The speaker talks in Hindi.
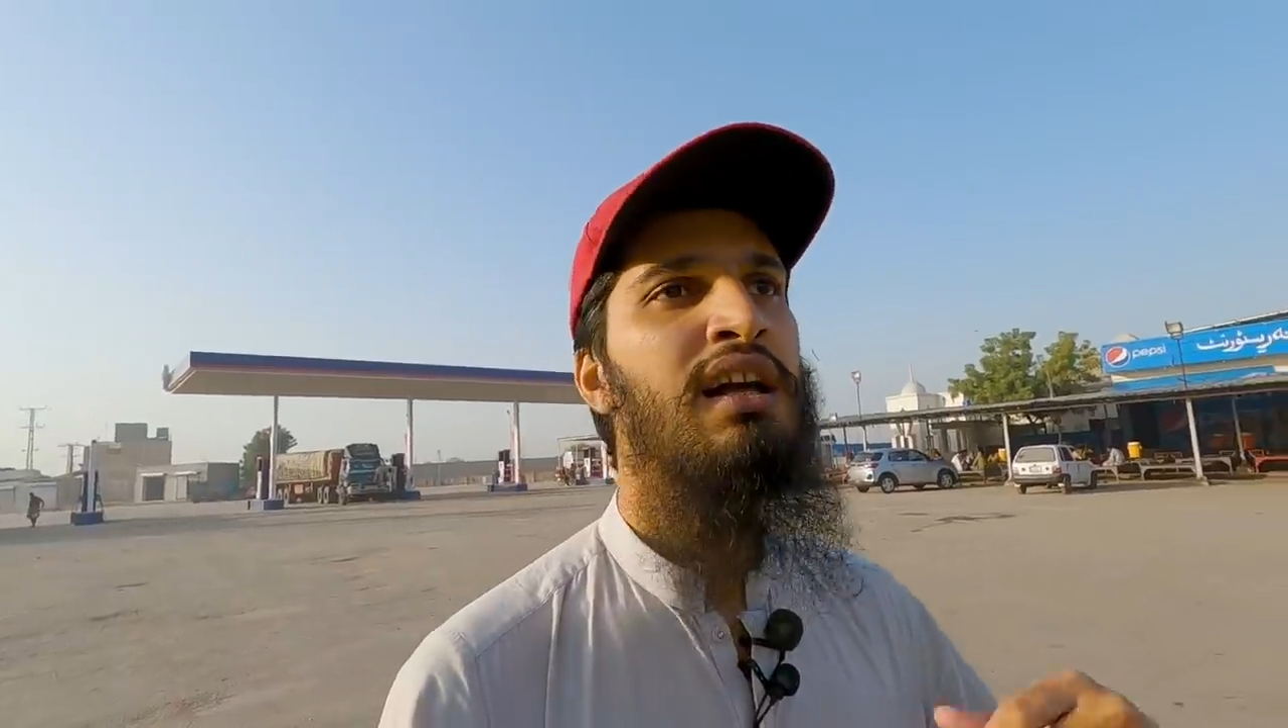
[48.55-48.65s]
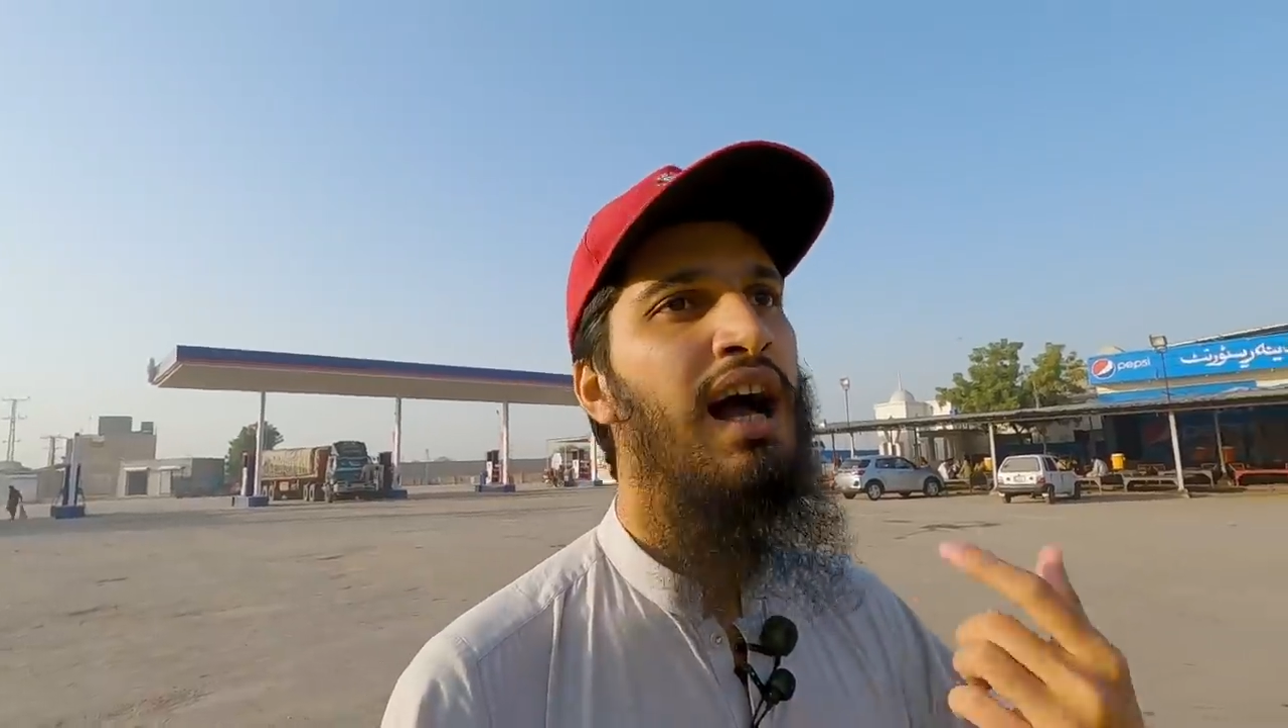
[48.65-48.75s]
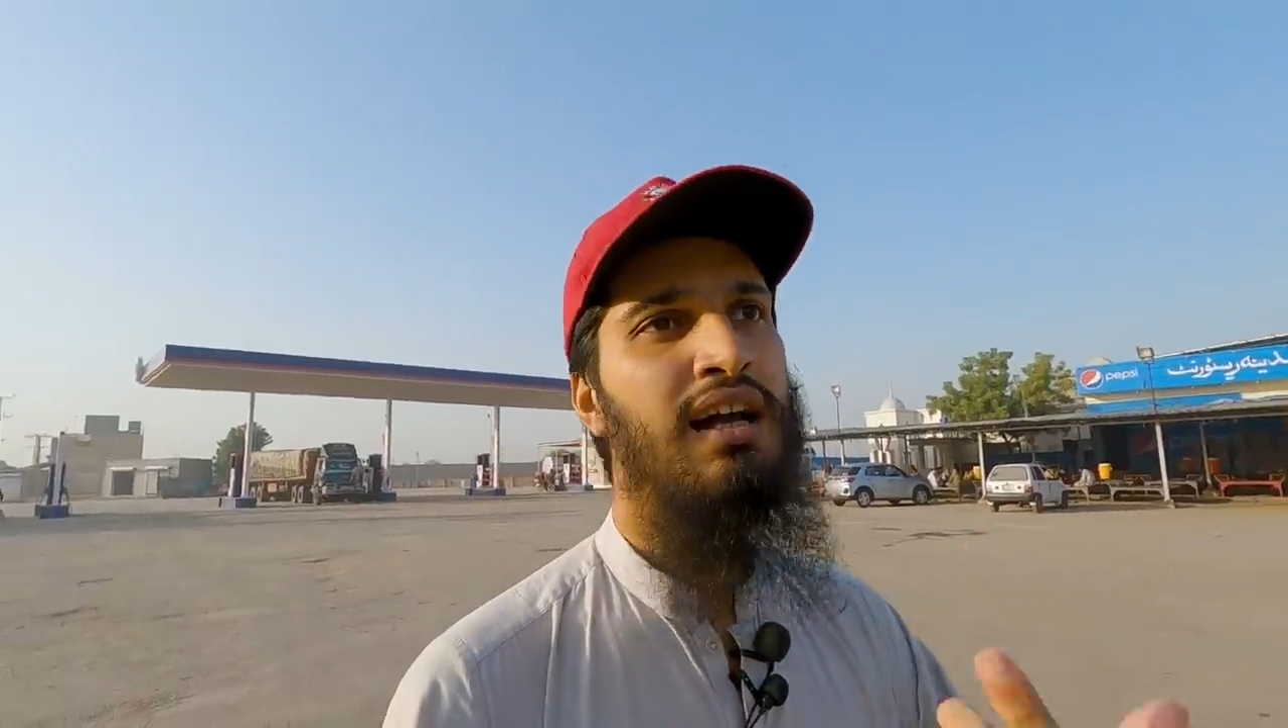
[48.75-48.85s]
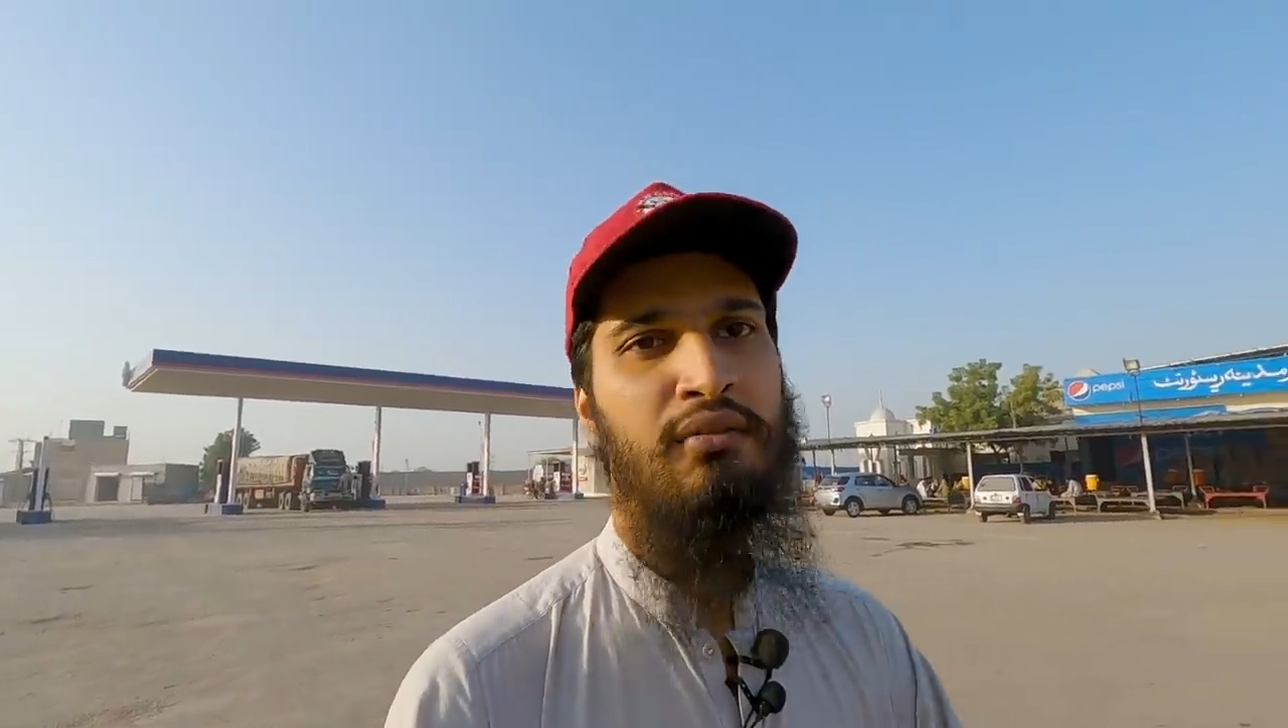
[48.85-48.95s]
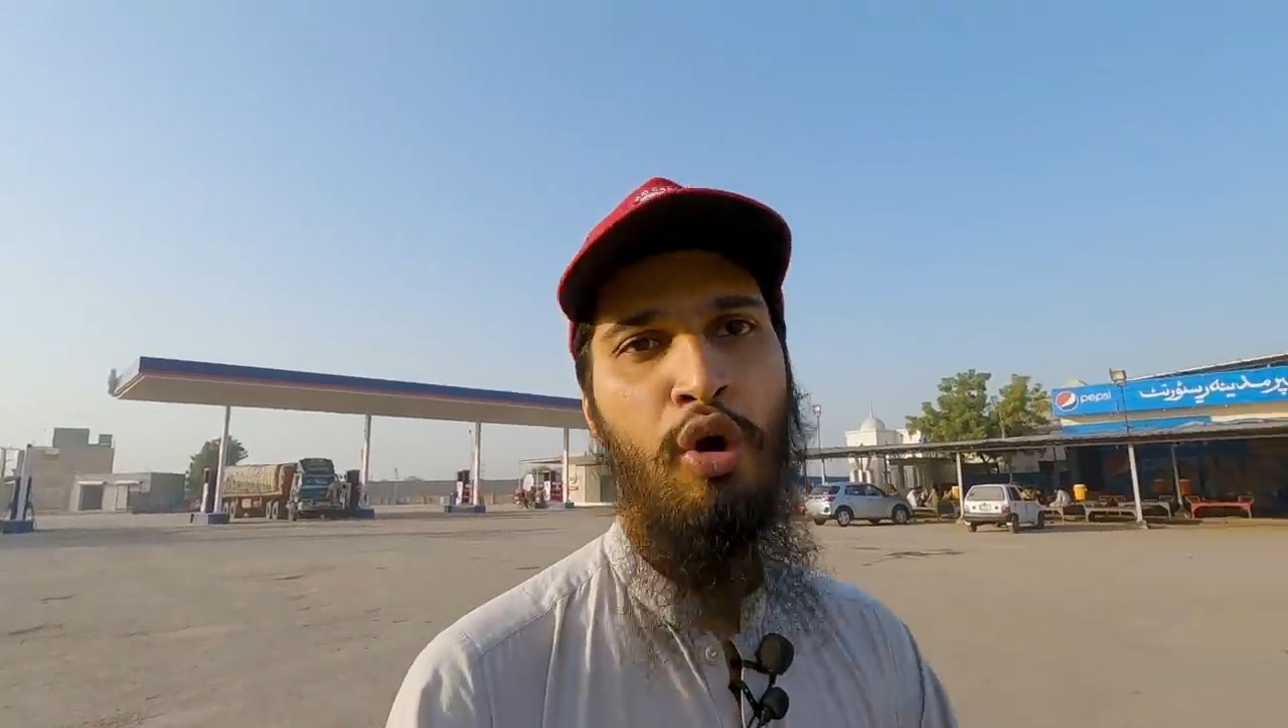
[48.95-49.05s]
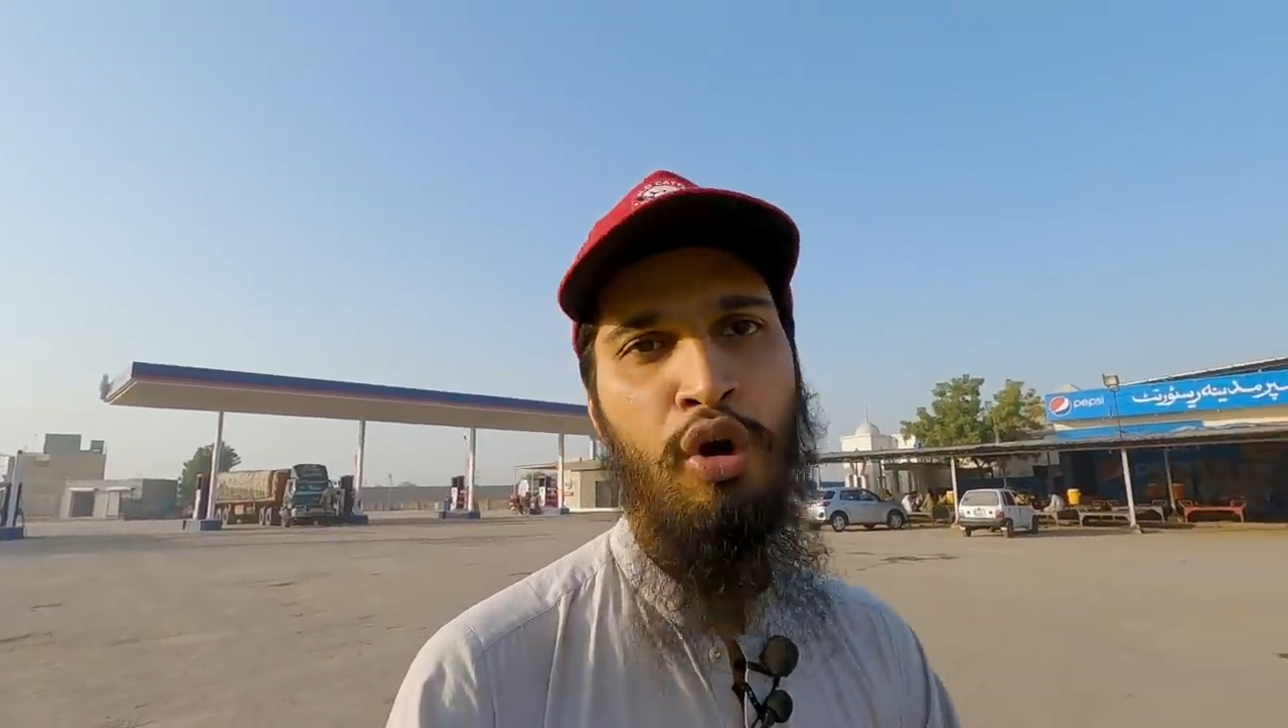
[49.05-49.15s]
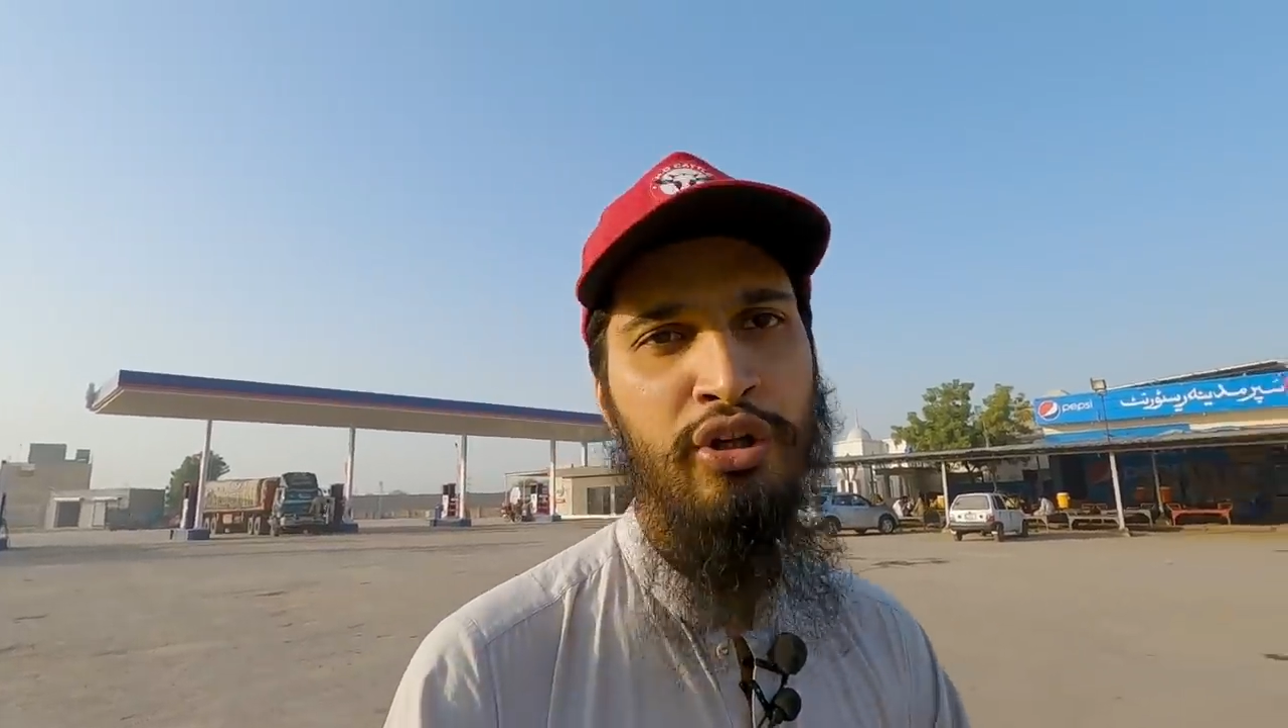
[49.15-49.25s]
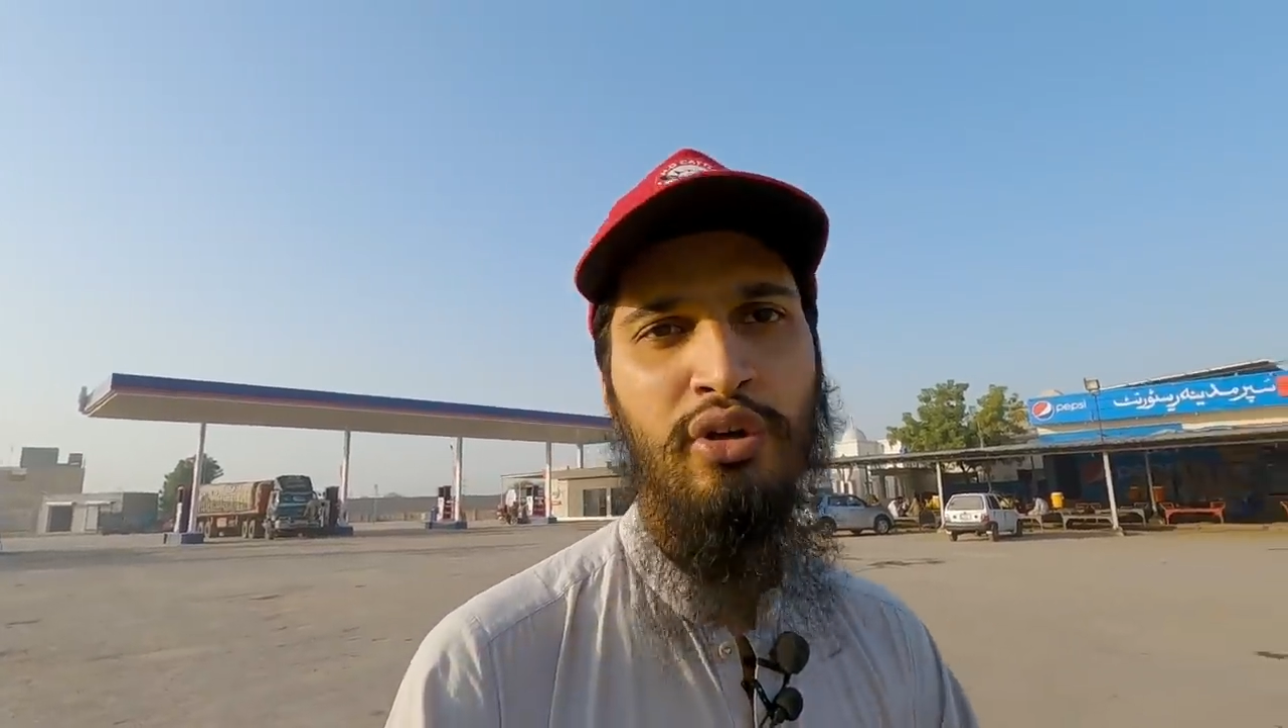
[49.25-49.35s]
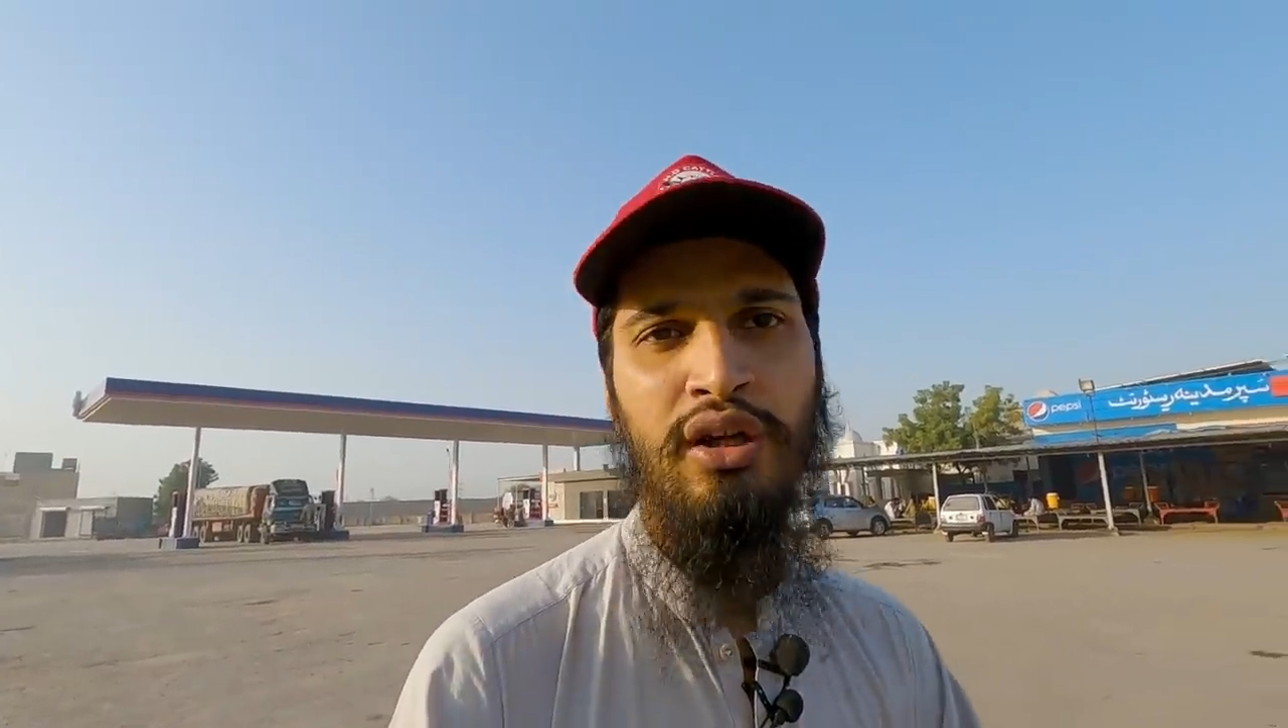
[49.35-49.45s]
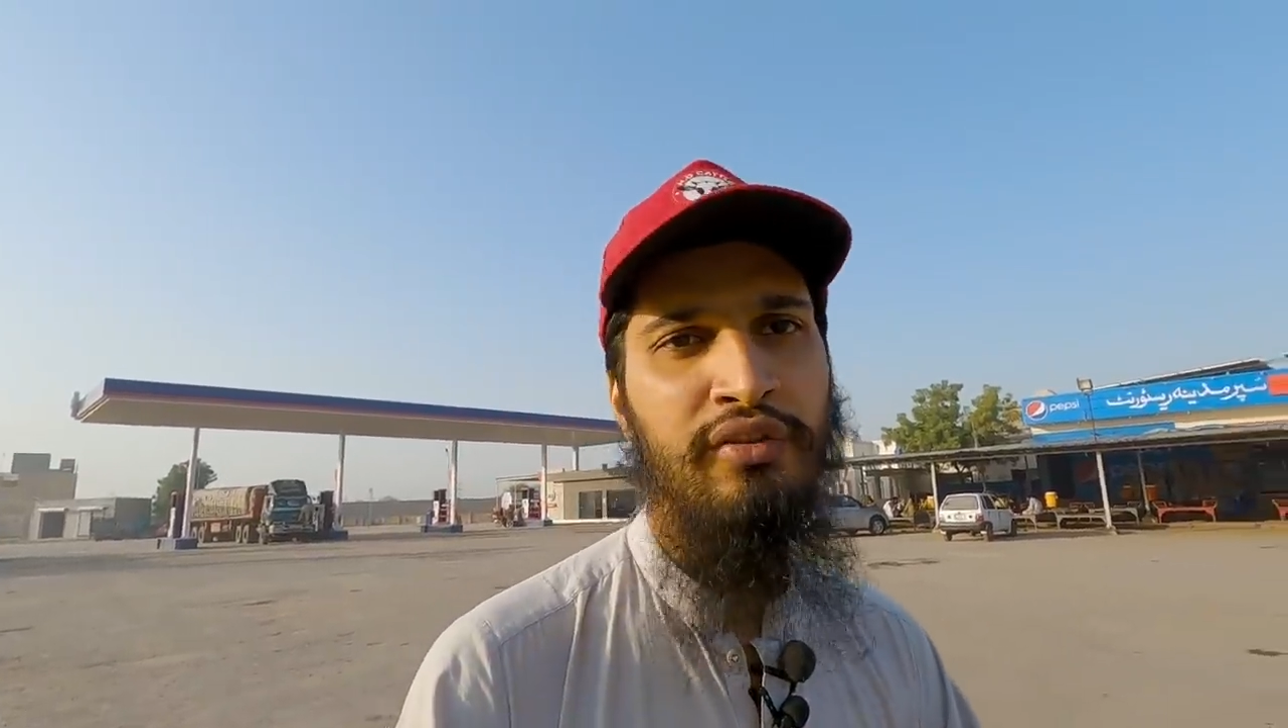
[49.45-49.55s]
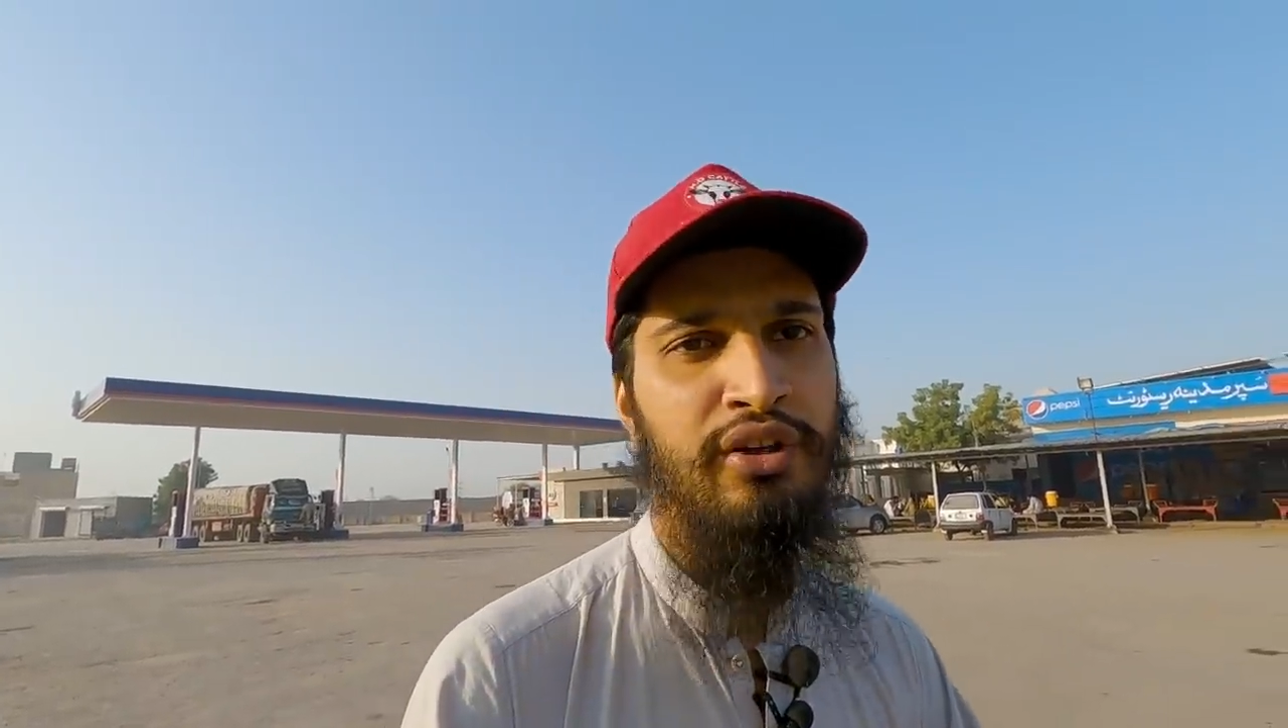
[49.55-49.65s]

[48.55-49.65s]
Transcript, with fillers: हाँ ऑडियो या